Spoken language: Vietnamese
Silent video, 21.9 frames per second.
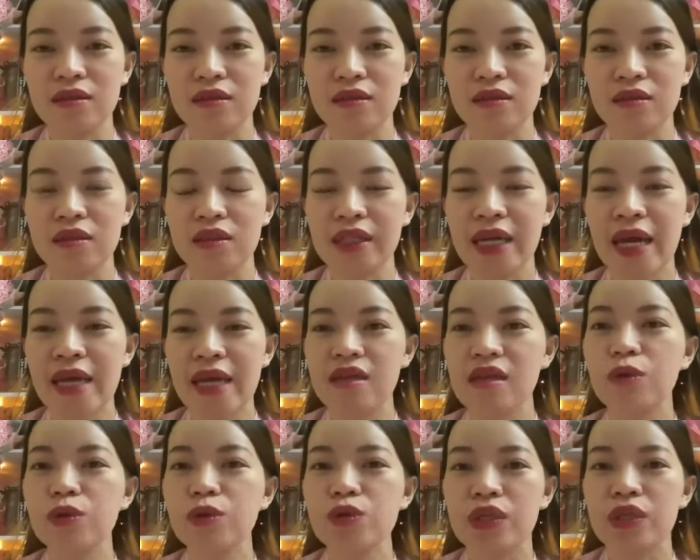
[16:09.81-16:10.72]
được nghe những
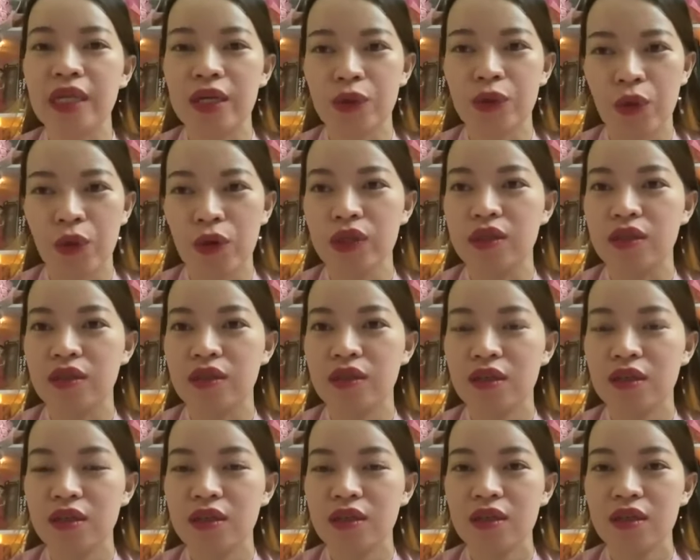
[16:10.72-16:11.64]
câu chuyện này rồi
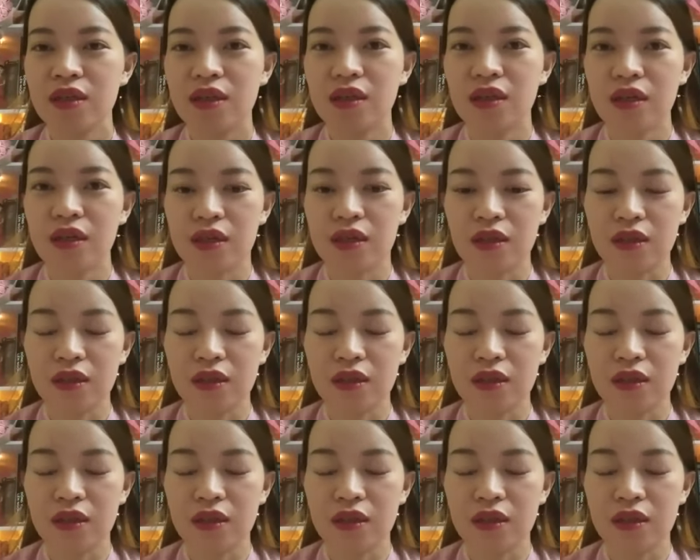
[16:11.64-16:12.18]
à.